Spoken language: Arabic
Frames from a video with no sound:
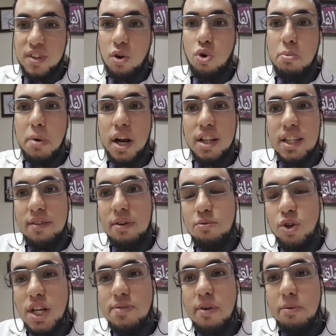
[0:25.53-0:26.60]
والمرض ده
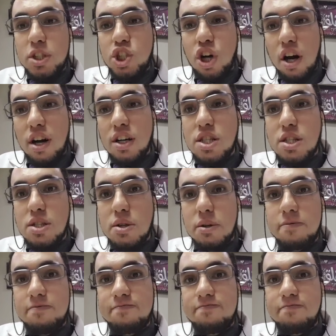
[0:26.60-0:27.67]
بالمناسبه بيتشخص
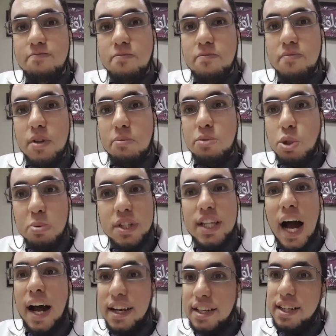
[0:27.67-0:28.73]
مش
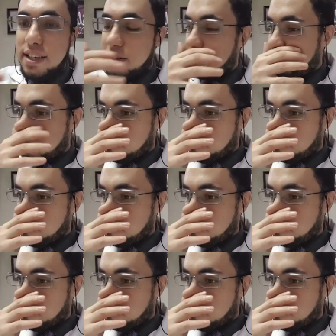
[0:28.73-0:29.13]
بالتحاليل